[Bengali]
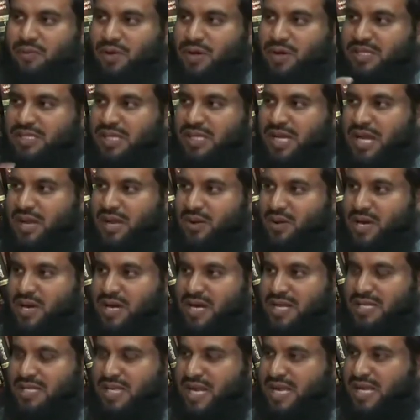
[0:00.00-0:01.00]
ফয়সলা
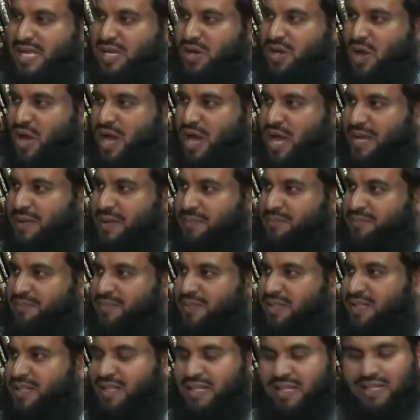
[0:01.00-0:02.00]
করে না তারা কি হয়
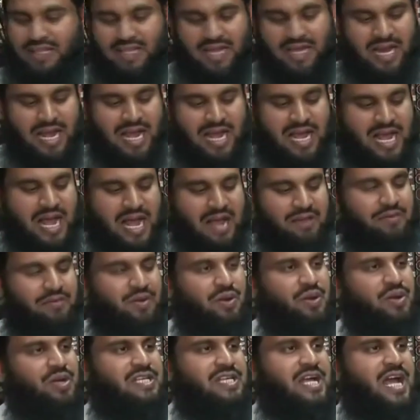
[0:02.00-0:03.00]
তারা
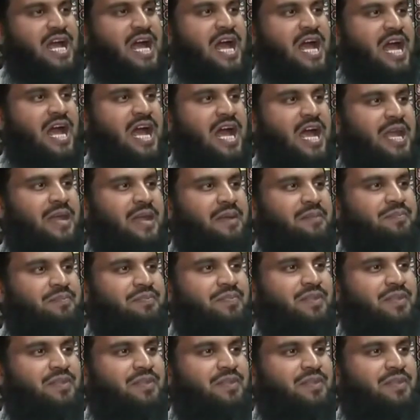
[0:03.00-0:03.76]
কাফের হয়ে যায়